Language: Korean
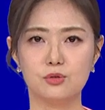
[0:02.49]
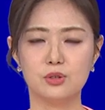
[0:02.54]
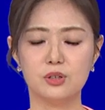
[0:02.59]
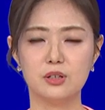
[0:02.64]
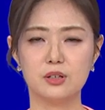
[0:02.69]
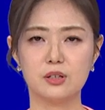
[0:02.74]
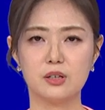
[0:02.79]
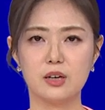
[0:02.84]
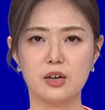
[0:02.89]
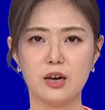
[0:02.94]

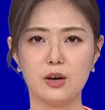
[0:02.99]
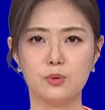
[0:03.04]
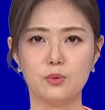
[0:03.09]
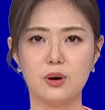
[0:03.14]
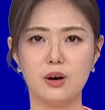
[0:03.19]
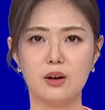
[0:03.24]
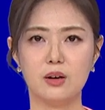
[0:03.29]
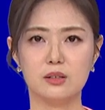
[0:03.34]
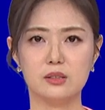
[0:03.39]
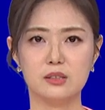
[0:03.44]

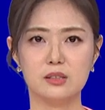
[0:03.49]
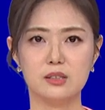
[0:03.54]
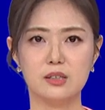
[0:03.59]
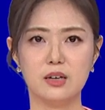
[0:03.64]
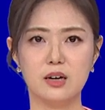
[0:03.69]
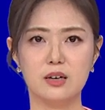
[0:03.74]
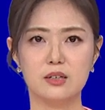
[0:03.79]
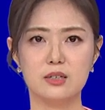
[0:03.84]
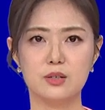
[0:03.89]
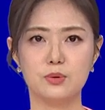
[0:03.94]
튀르키예와
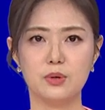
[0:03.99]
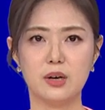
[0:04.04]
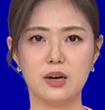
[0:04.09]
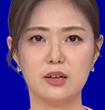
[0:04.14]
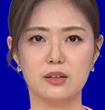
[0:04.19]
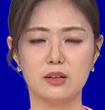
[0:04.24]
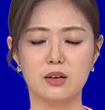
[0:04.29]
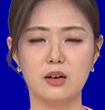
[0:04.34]
시리아를 위한